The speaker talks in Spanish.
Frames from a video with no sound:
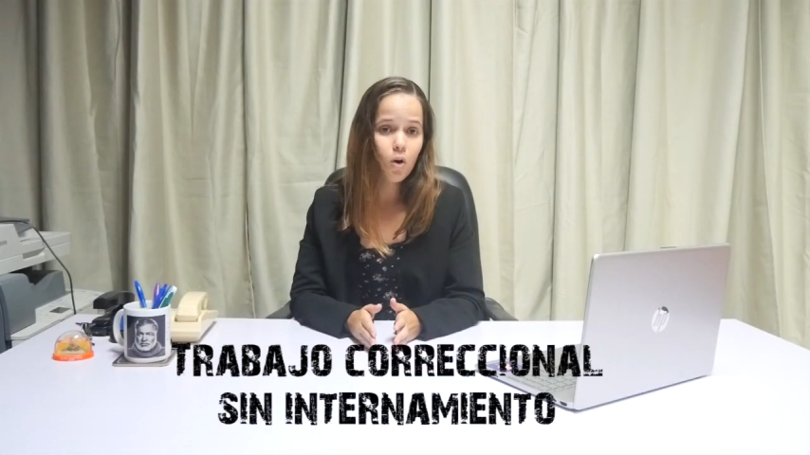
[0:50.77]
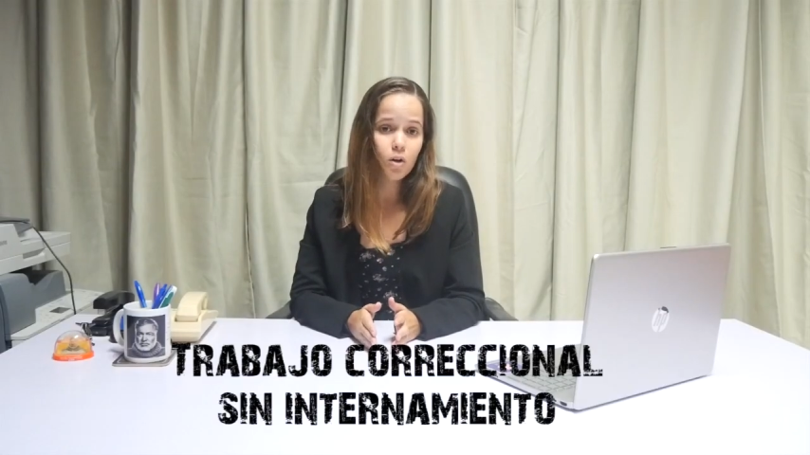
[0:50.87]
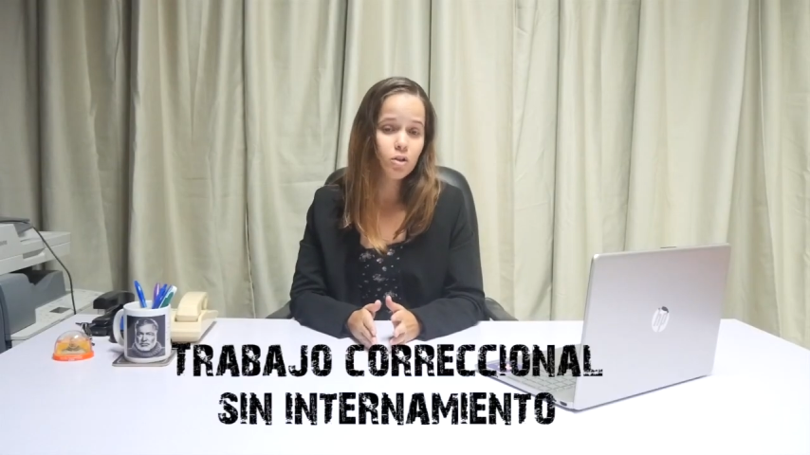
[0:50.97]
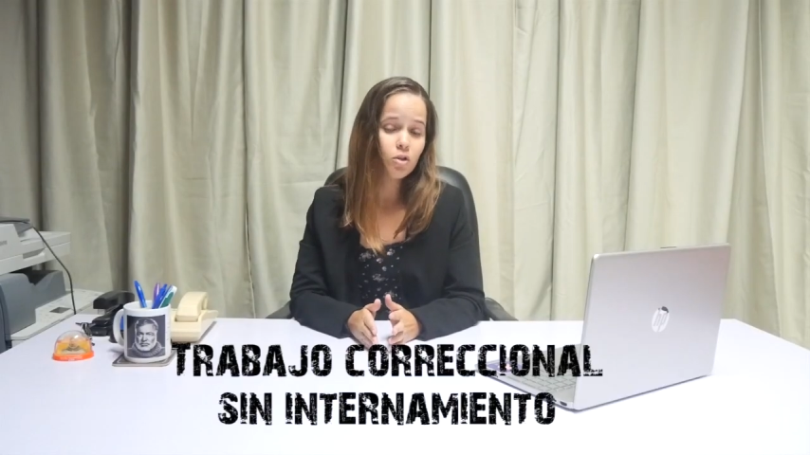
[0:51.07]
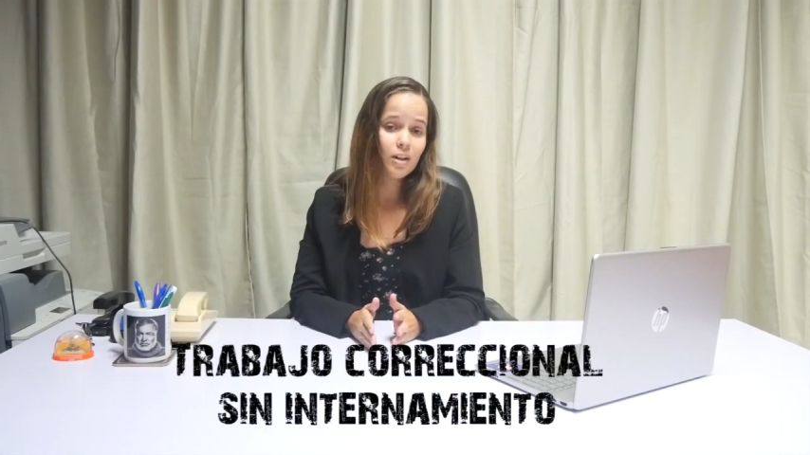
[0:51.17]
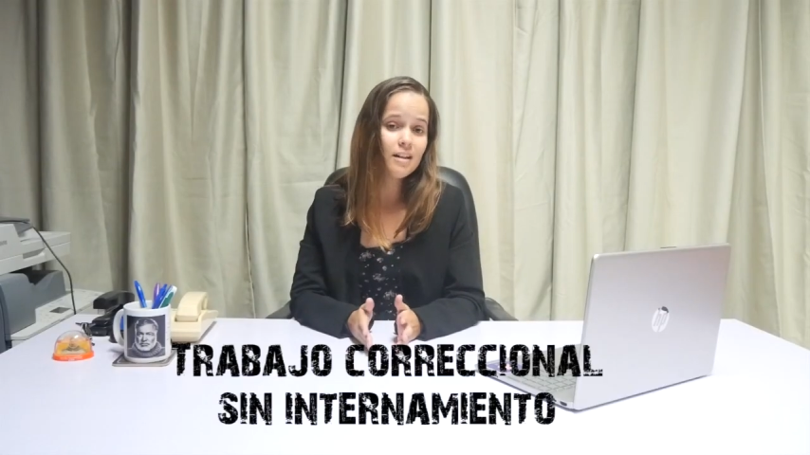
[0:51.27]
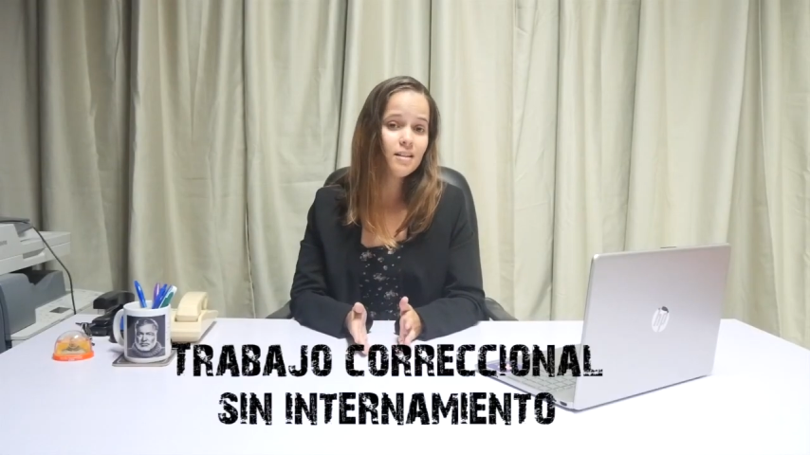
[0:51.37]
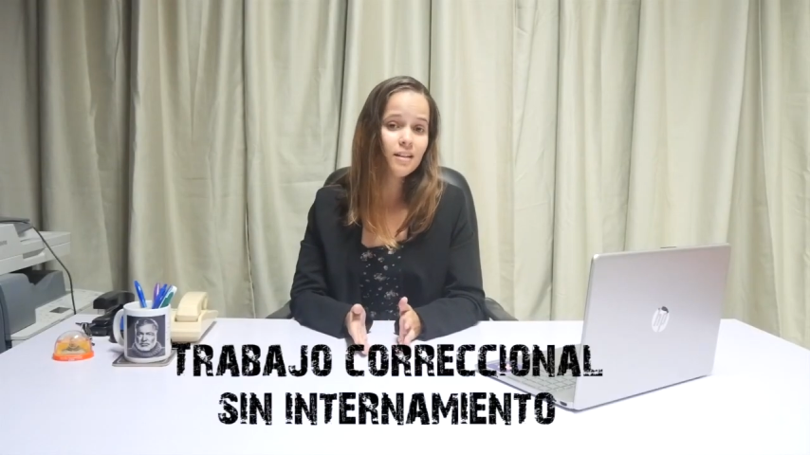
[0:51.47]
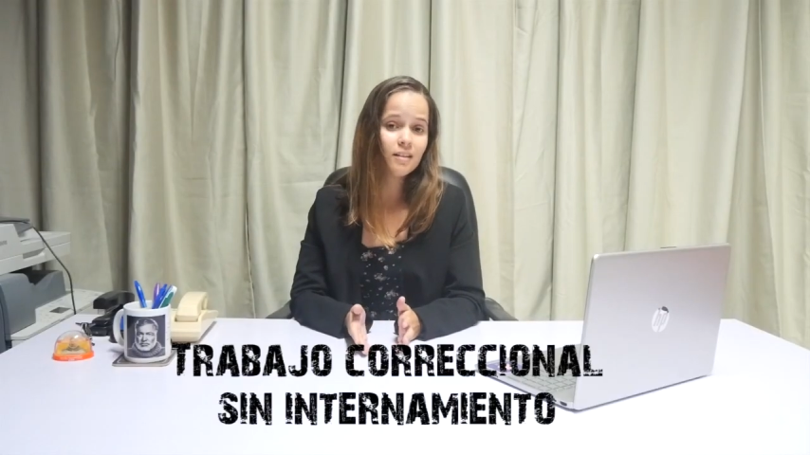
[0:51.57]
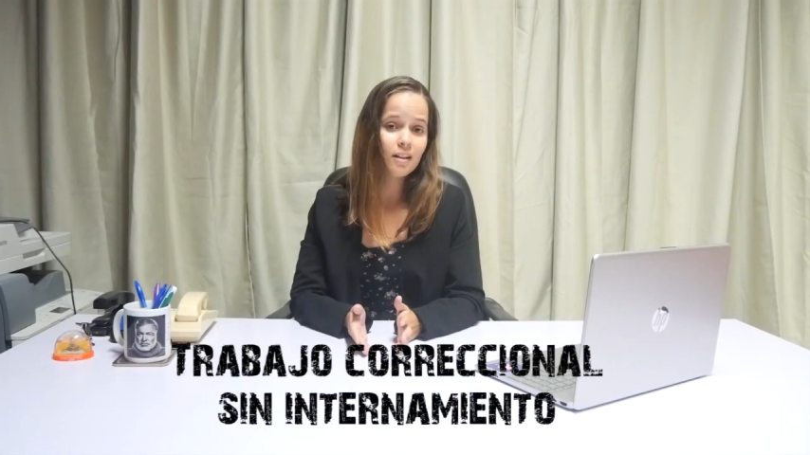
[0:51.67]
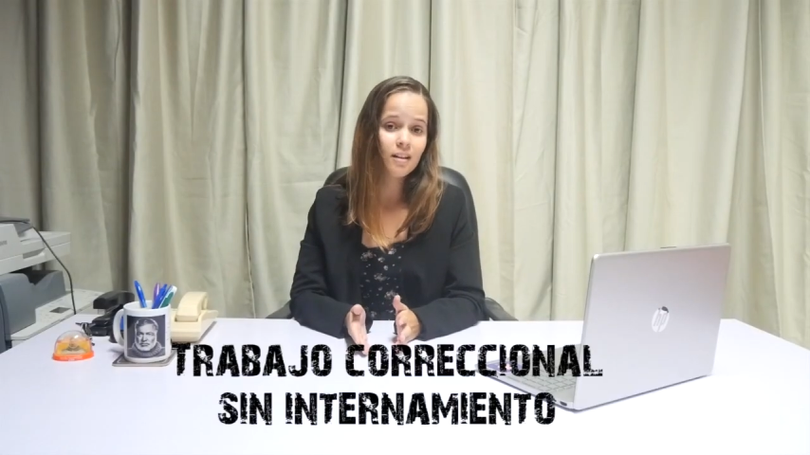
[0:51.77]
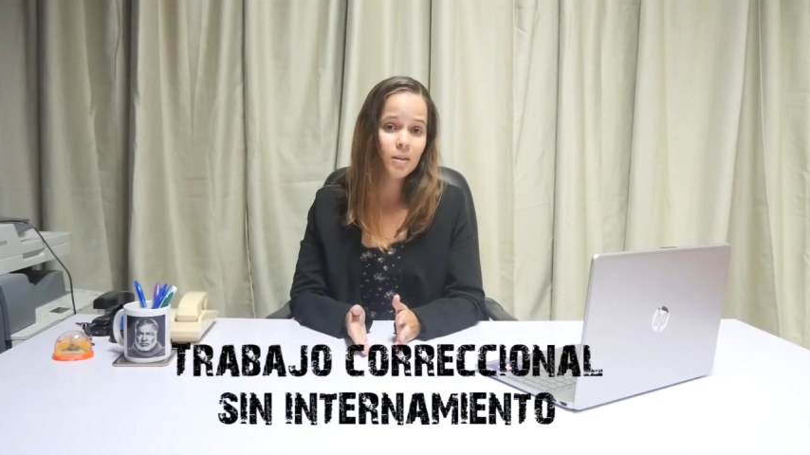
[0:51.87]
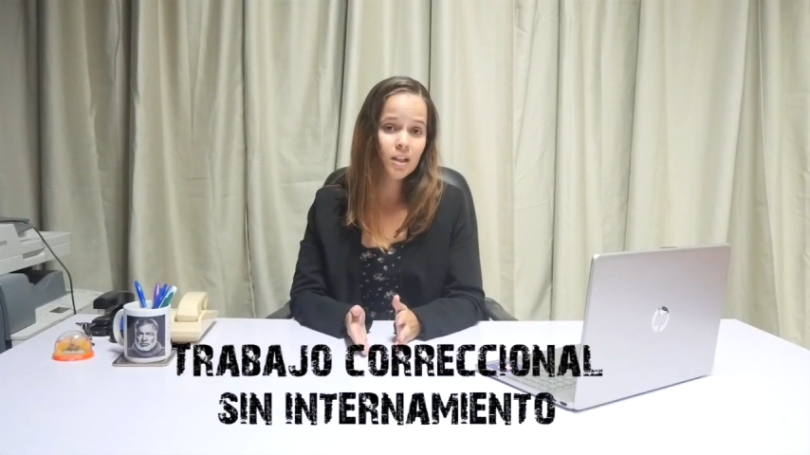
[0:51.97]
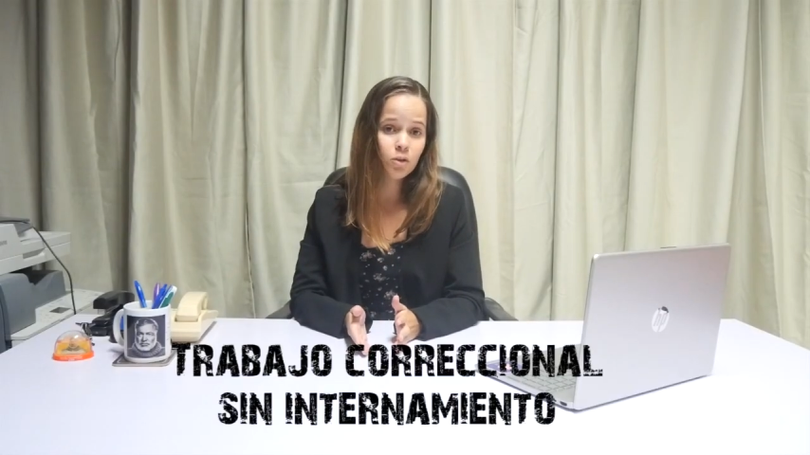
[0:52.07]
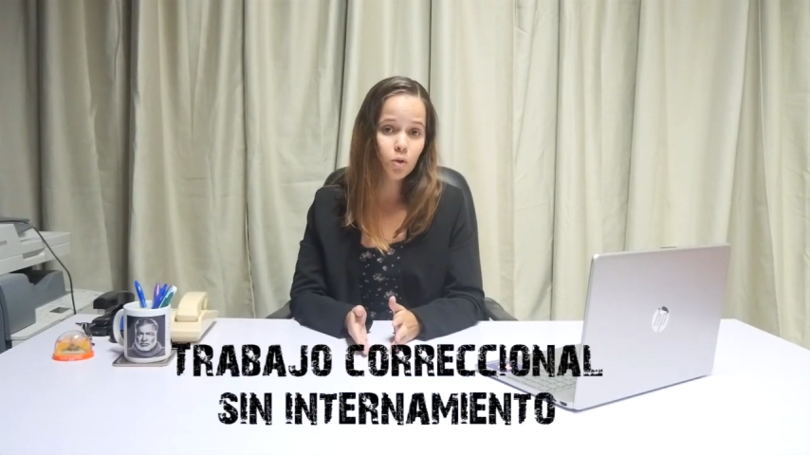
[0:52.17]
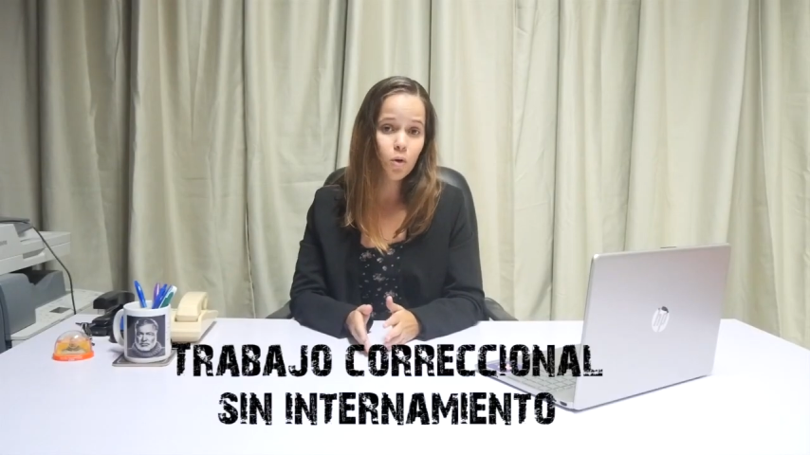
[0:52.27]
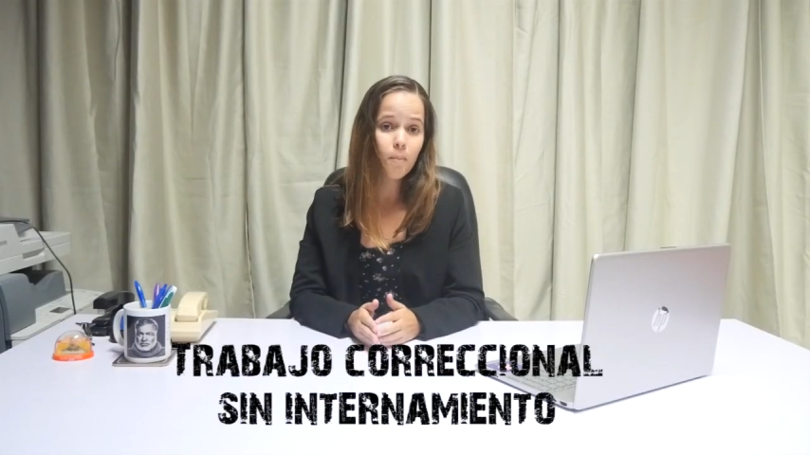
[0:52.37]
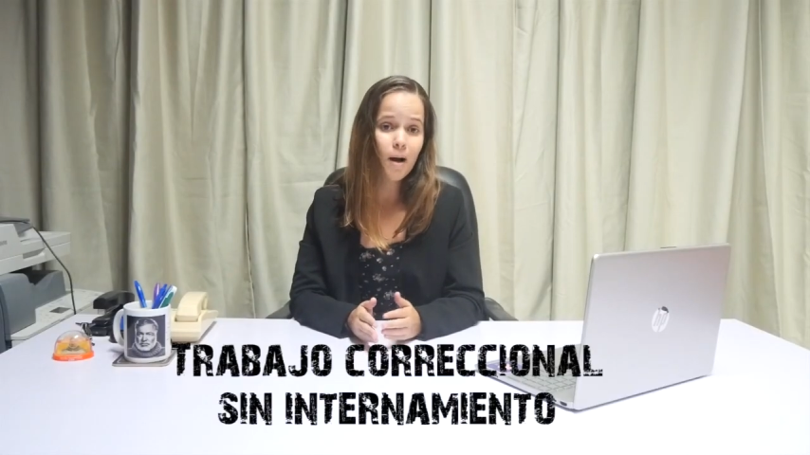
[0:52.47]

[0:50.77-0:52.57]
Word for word: correccional sin internamiento,